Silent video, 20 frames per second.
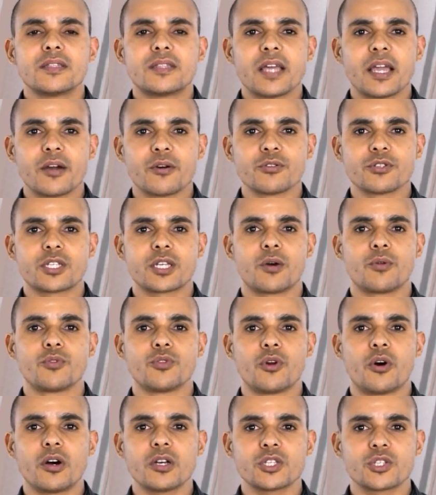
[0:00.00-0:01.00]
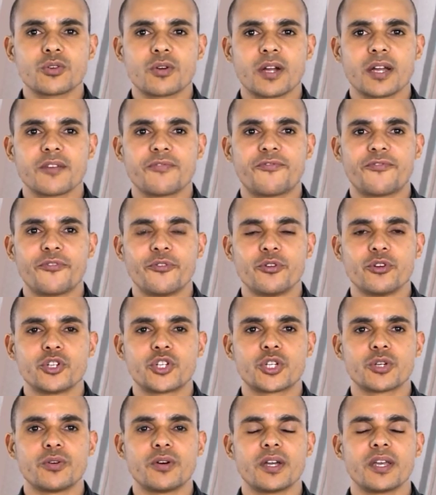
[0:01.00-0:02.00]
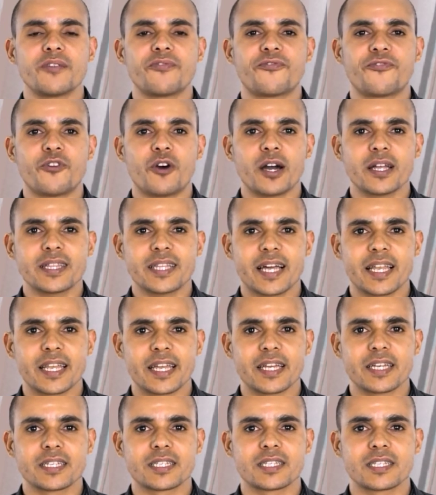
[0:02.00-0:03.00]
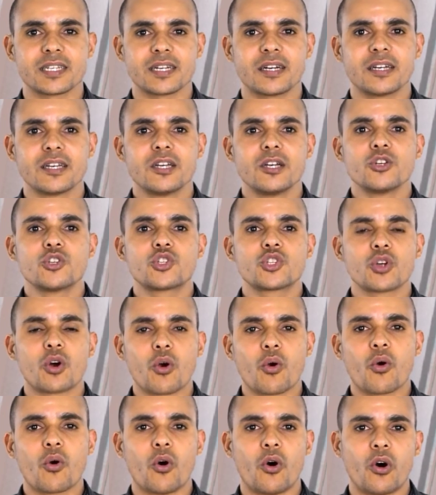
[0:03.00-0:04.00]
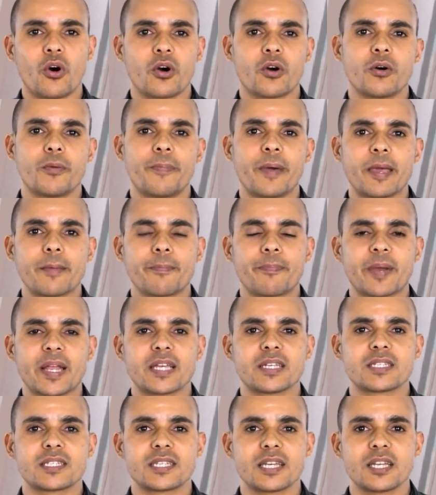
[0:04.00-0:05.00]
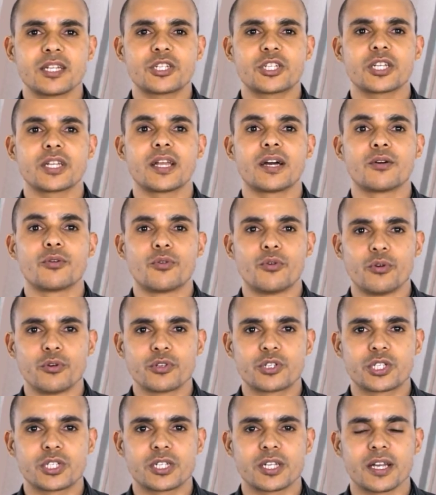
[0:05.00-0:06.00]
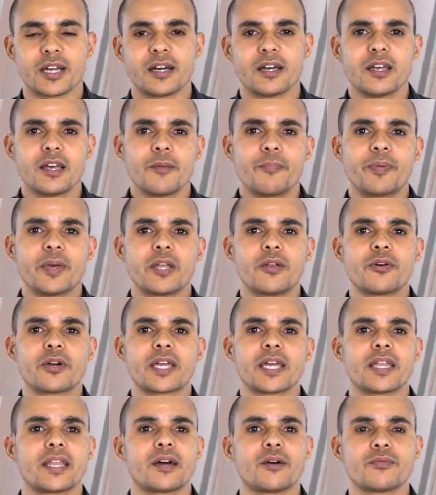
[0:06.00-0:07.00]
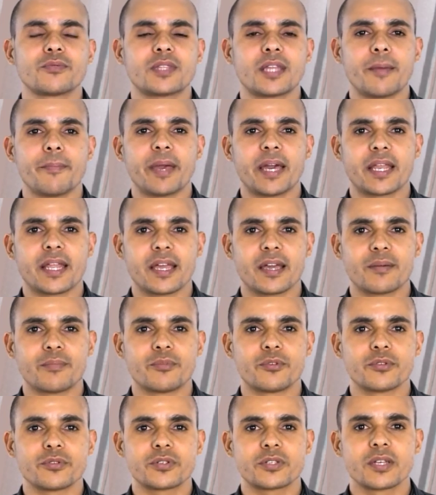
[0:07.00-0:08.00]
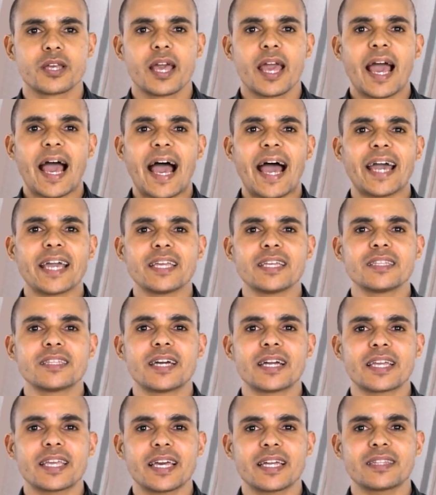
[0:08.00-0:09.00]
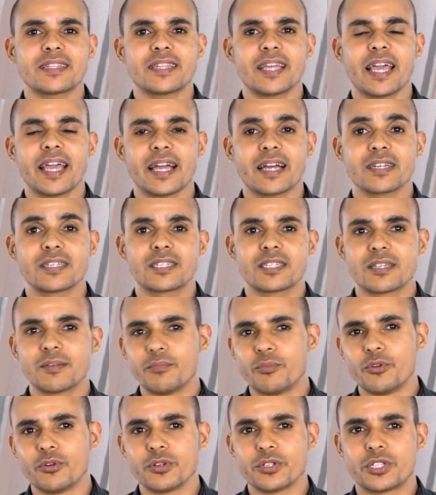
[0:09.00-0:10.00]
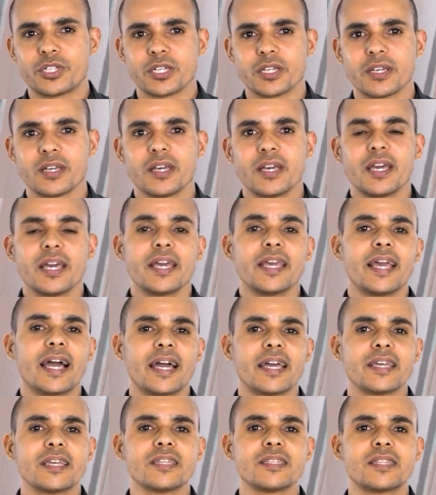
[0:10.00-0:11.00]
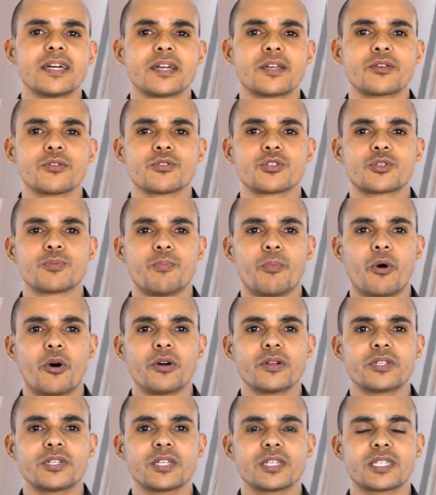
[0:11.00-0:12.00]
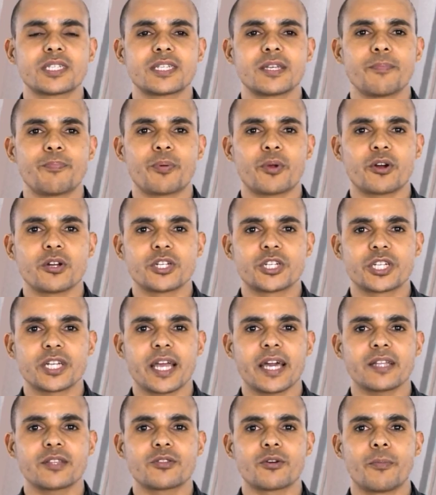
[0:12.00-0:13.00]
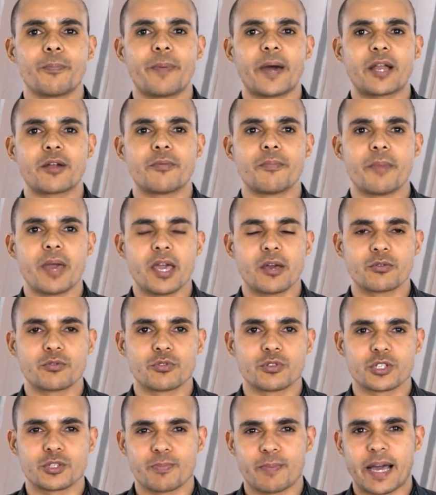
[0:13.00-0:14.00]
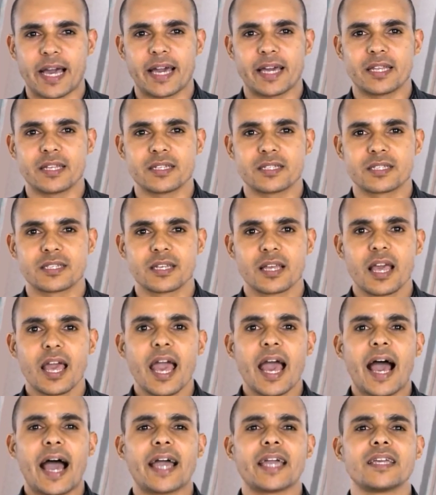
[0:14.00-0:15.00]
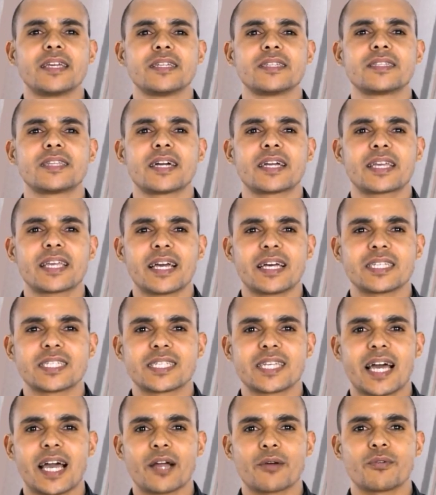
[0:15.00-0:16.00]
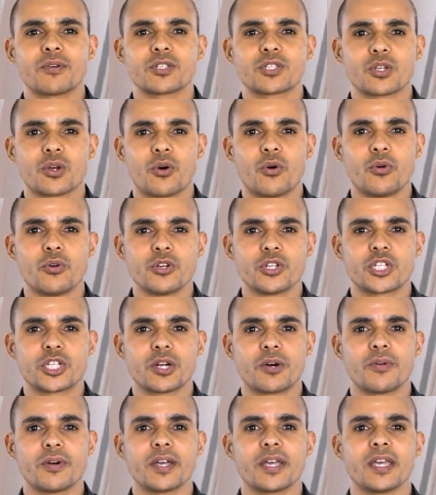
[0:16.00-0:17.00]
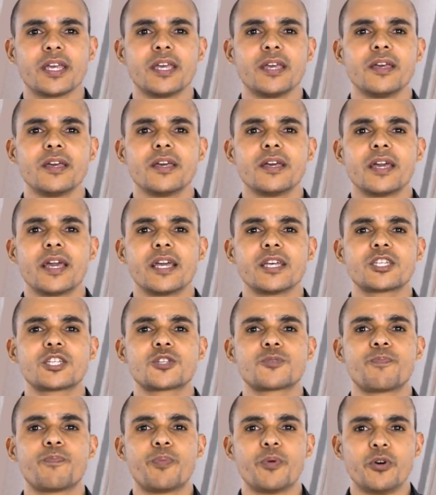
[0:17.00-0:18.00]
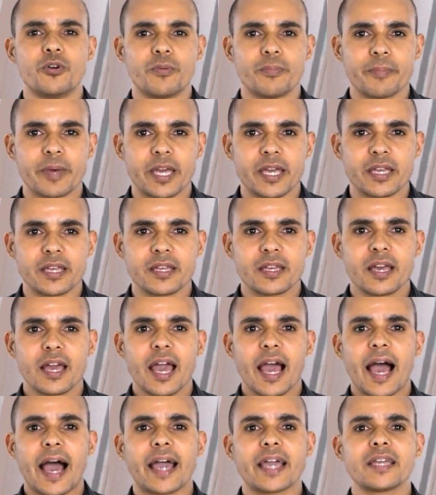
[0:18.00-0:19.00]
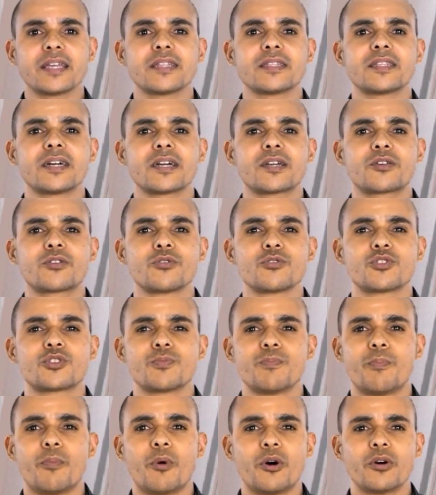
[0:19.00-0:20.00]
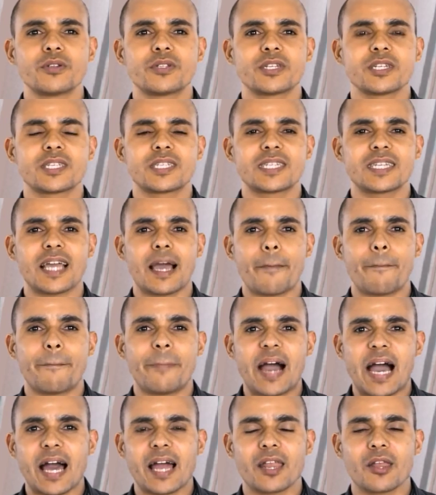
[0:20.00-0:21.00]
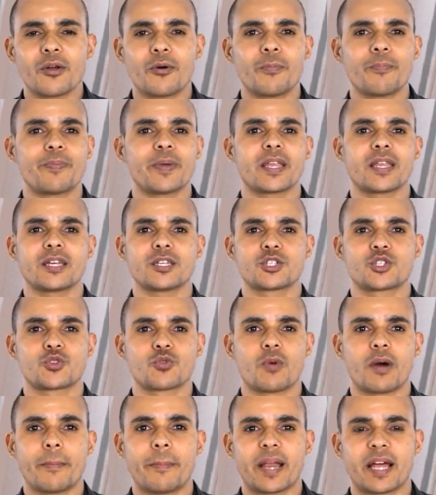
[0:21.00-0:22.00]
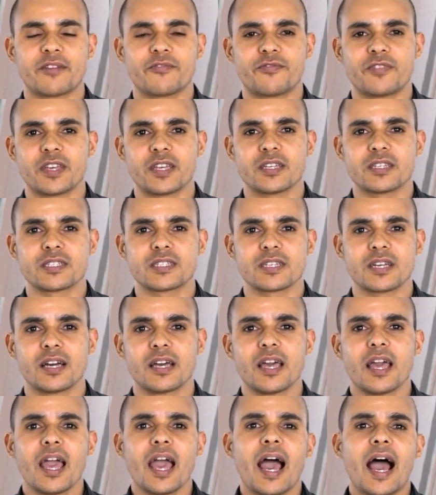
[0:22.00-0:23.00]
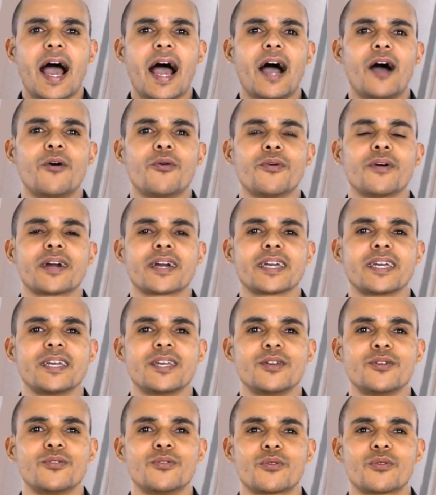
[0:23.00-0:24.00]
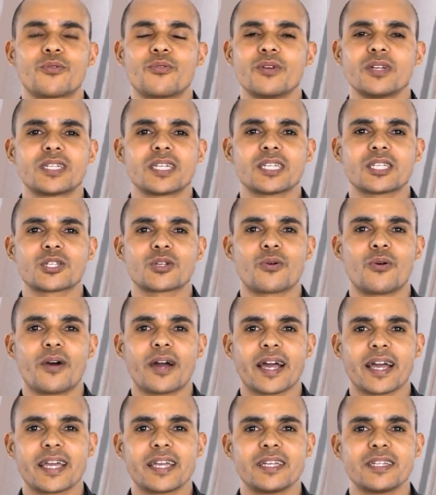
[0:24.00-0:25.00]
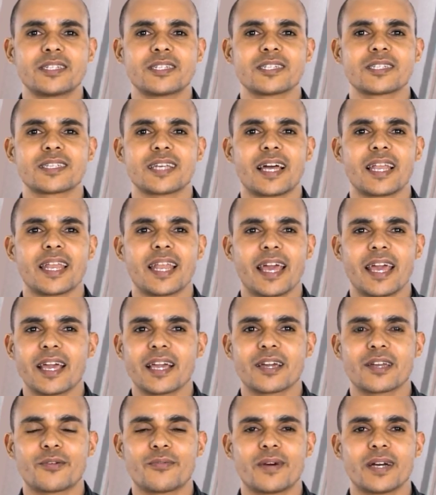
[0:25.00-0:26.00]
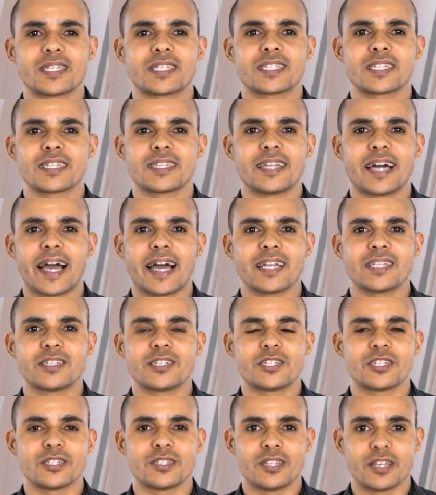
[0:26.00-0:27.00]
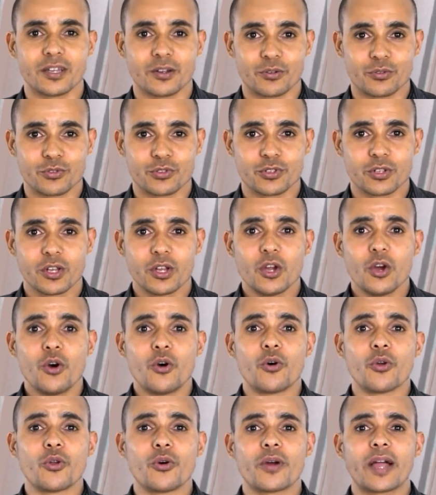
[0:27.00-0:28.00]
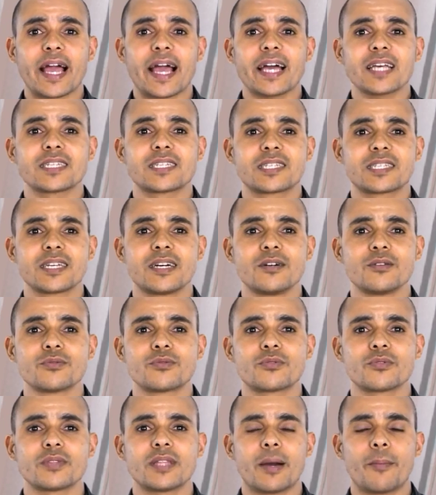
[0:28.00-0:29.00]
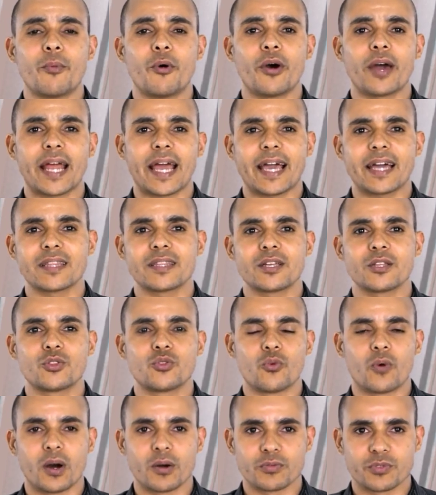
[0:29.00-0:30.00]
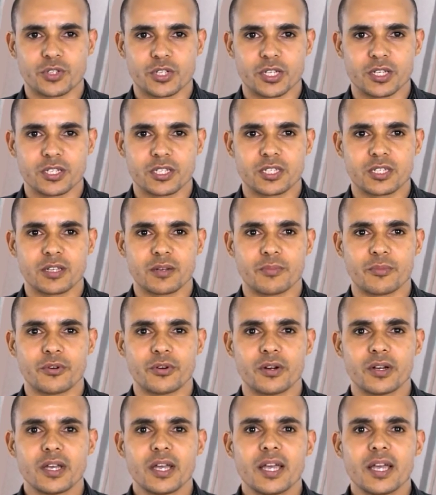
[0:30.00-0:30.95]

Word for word: Deus é o nosso refúgio e fortaleza, socorro bem presente na angústia, pelo que não temeremos, ainda que a terra se mude e ainda que os montes se projetam para o meio dos mares, ainda que as águas rujam e espumem, ainda que os montes se abalam pela sua braveza, há um rio cujas correntes alegram a cidade de Deus, o lugar santo da morada do Altíssimo.